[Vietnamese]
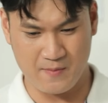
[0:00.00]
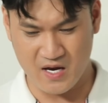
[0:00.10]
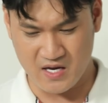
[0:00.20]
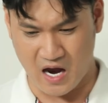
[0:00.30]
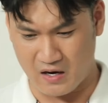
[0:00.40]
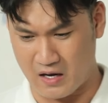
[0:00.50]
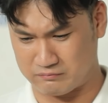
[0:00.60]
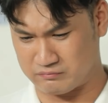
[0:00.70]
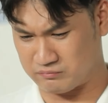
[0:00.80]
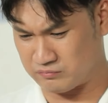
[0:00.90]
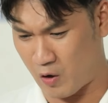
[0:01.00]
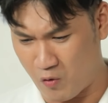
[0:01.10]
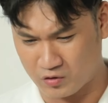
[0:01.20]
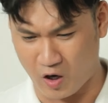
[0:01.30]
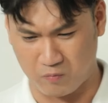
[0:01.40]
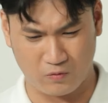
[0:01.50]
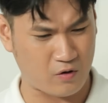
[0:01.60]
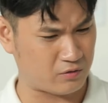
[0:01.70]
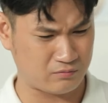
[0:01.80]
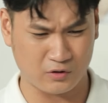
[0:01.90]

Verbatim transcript: vì bây giờ là thủ tục rồi